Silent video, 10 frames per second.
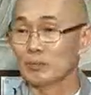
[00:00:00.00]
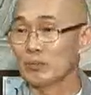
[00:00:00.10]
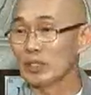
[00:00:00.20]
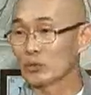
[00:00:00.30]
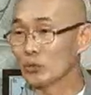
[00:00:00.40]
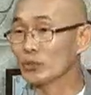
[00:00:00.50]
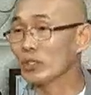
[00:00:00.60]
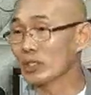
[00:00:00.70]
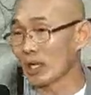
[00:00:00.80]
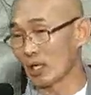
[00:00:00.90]
미리
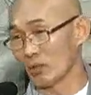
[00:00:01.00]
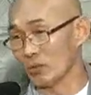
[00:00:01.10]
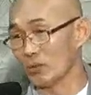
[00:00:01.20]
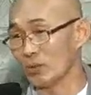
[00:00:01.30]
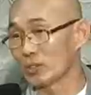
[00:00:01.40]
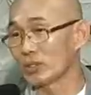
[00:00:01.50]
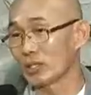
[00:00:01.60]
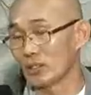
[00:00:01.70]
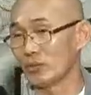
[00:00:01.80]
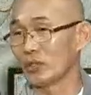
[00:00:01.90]
충성을 하라고
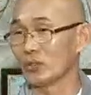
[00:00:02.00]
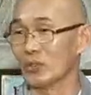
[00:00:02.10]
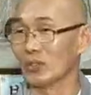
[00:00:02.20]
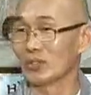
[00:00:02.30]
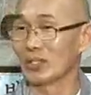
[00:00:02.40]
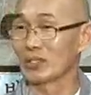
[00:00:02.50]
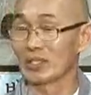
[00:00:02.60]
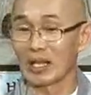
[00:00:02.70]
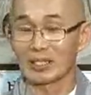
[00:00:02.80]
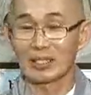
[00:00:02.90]
그때를 위해서
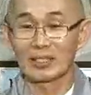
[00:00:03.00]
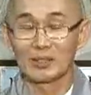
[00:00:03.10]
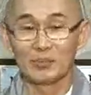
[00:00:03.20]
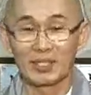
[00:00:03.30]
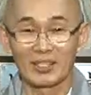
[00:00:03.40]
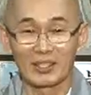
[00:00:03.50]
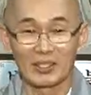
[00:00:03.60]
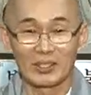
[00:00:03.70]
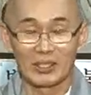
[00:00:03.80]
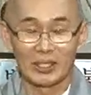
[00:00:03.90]
그랬더니 하시겠습니까
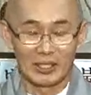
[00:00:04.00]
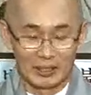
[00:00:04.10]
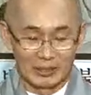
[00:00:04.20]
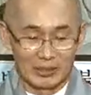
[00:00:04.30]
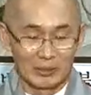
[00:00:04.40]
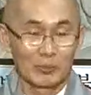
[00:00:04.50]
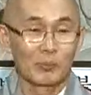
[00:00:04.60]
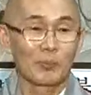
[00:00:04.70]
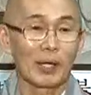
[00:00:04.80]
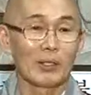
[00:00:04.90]
그랬더니
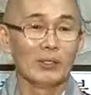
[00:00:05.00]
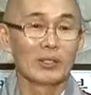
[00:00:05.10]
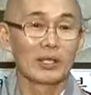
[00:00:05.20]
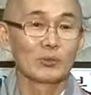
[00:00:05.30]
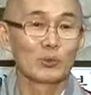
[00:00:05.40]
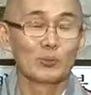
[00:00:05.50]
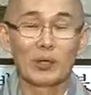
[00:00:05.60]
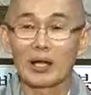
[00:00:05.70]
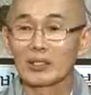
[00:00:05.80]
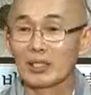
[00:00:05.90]
8년간
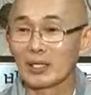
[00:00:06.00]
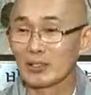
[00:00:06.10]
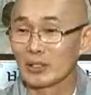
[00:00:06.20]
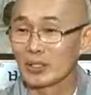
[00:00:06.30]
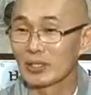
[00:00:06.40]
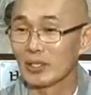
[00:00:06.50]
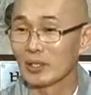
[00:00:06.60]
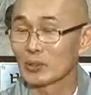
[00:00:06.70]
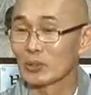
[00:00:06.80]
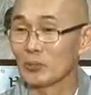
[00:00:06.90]
중풍하려는데
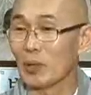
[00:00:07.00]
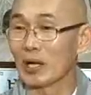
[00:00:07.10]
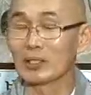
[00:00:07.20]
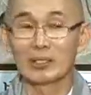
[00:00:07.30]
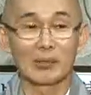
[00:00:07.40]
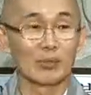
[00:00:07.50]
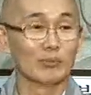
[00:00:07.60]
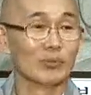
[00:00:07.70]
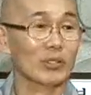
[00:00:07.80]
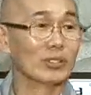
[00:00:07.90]
제가 그걸
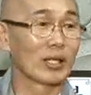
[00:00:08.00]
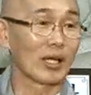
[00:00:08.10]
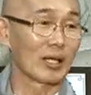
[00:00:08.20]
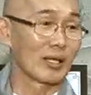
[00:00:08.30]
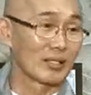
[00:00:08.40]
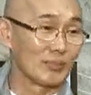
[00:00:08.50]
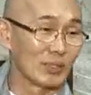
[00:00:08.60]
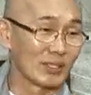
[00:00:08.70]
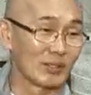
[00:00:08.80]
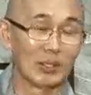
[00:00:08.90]
막는다면 뭔들 안
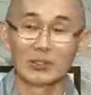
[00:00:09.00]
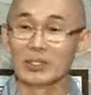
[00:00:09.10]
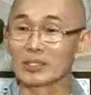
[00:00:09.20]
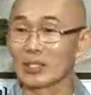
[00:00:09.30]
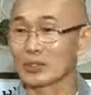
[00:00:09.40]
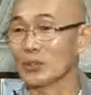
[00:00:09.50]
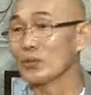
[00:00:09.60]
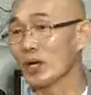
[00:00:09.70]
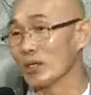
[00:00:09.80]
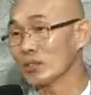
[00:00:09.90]
하겠습니까 일단
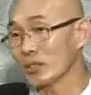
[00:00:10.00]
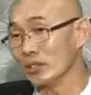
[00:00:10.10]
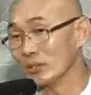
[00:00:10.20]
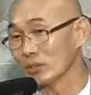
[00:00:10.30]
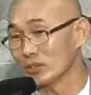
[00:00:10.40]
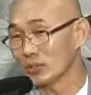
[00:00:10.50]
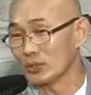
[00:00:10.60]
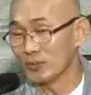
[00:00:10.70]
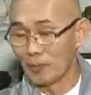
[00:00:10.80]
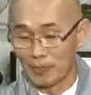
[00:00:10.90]
성공한 거예요
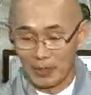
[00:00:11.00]
그지